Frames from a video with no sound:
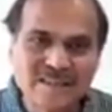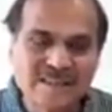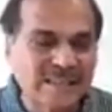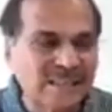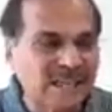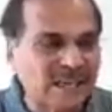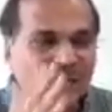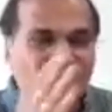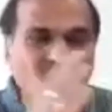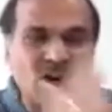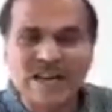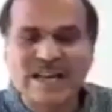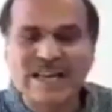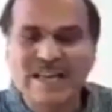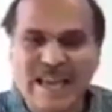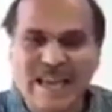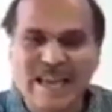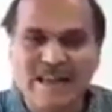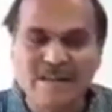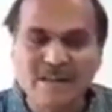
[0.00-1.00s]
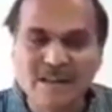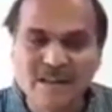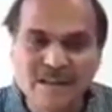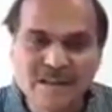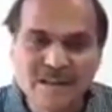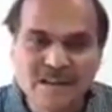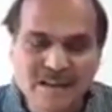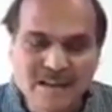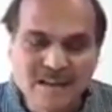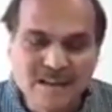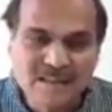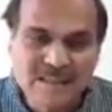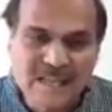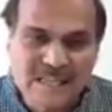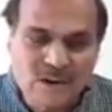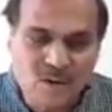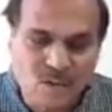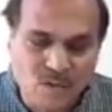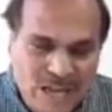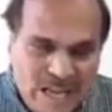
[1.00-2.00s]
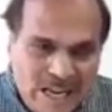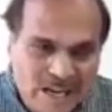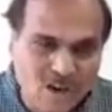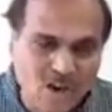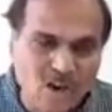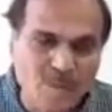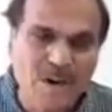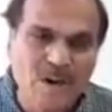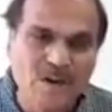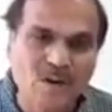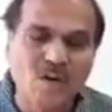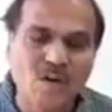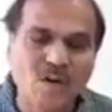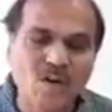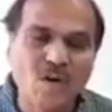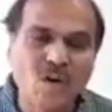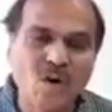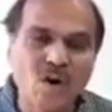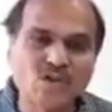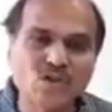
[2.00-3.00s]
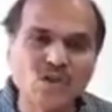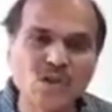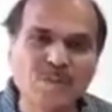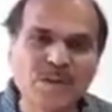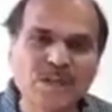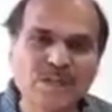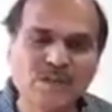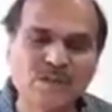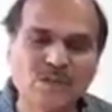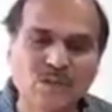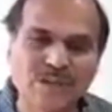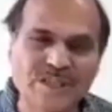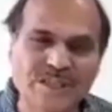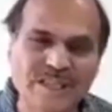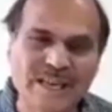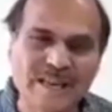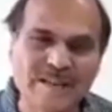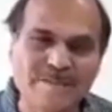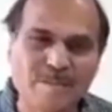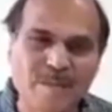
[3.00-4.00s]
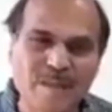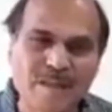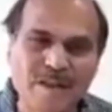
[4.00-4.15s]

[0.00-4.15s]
তাদের ঘরে গিয়ে তাদের অনেক রকমের অসুখ বিসুখ করছে